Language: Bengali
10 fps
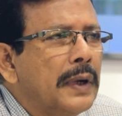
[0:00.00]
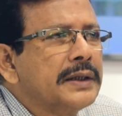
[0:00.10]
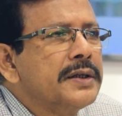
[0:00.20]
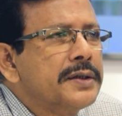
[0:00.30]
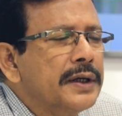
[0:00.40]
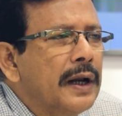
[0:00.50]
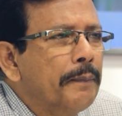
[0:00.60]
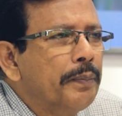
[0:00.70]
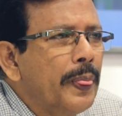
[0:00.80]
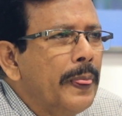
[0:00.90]
মাঝে
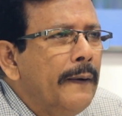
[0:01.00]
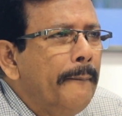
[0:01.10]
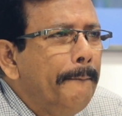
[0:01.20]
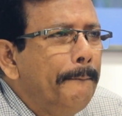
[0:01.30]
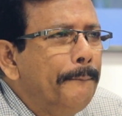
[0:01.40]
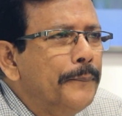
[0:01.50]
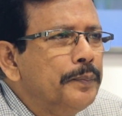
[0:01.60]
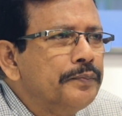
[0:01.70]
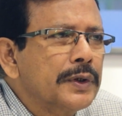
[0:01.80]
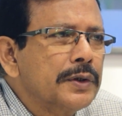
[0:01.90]
ছিলাম
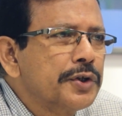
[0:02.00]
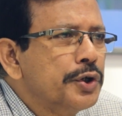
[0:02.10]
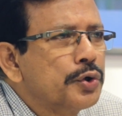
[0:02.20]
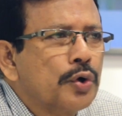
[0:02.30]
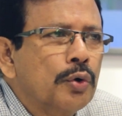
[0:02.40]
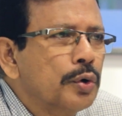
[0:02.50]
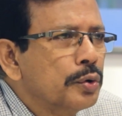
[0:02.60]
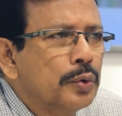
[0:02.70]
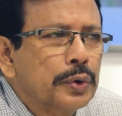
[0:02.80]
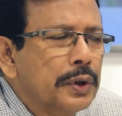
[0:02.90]
শিশু
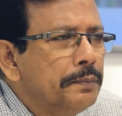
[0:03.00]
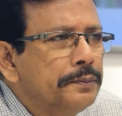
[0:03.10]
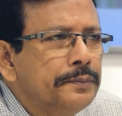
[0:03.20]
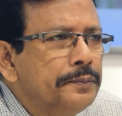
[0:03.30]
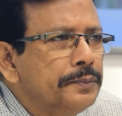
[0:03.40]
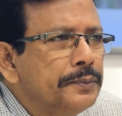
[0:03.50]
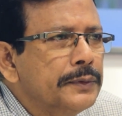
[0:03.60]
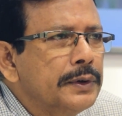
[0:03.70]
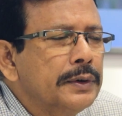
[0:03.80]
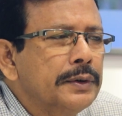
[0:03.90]
সংগঠন করতাম
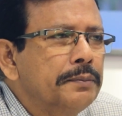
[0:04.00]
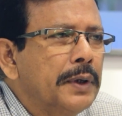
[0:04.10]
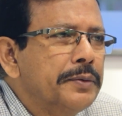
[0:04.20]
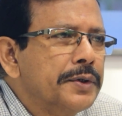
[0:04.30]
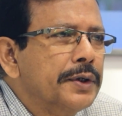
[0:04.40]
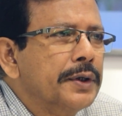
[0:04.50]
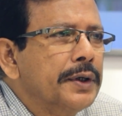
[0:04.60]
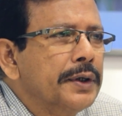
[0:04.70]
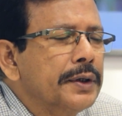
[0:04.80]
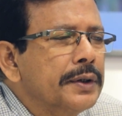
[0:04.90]

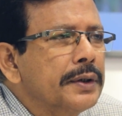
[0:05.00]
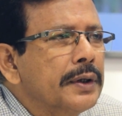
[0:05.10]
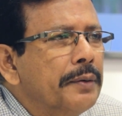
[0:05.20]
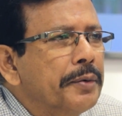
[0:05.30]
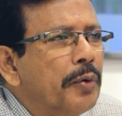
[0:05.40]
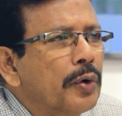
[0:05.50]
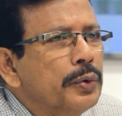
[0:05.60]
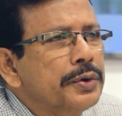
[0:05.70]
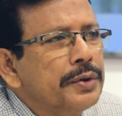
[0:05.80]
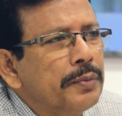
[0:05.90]
ময়মনসিংহে আমি বড়
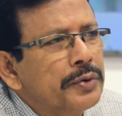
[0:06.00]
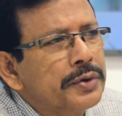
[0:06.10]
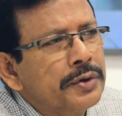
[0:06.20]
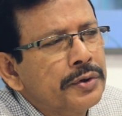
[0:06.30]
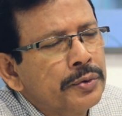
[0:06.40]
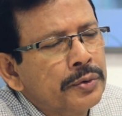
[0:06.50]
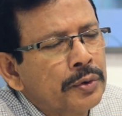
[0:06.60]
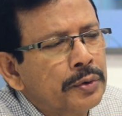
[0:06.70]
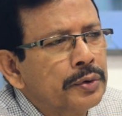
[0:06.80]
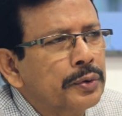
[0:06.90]
হয়েছি ময়মনসিংহ শিশু
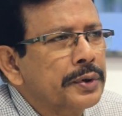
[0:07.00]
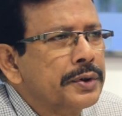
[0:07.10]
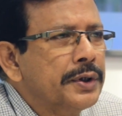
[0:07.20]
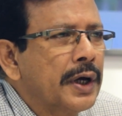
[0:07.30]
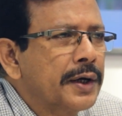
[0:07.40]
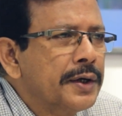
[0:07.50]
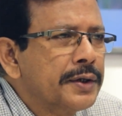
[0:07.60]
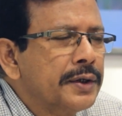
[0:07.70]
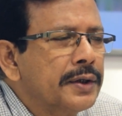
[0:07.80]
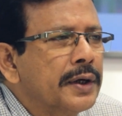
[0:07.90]
সংগঠন করেছি ঢাকায়
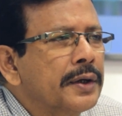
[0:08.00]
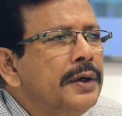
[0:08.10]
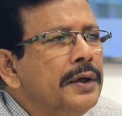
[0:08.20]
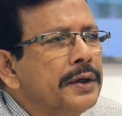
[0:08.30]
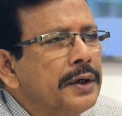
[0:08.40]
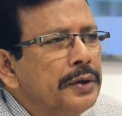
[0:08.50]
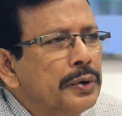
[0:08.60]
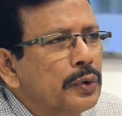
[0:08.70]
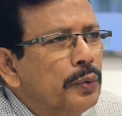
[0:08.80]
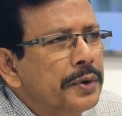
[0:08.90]
এসে তার
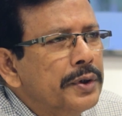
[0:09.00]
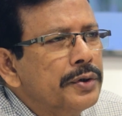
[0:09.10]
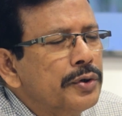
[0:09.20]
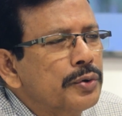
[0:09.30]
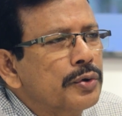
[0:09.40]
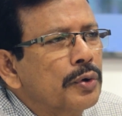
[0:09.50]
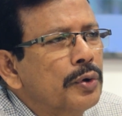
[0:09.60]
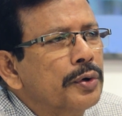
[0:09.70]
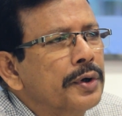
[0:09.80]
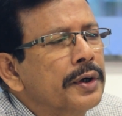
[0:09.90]
কেন্দ্রীয় কমিটি শিশু
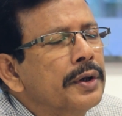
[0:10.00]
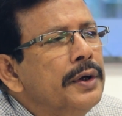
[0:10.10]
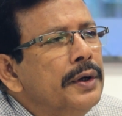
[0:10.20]
সংগঠনের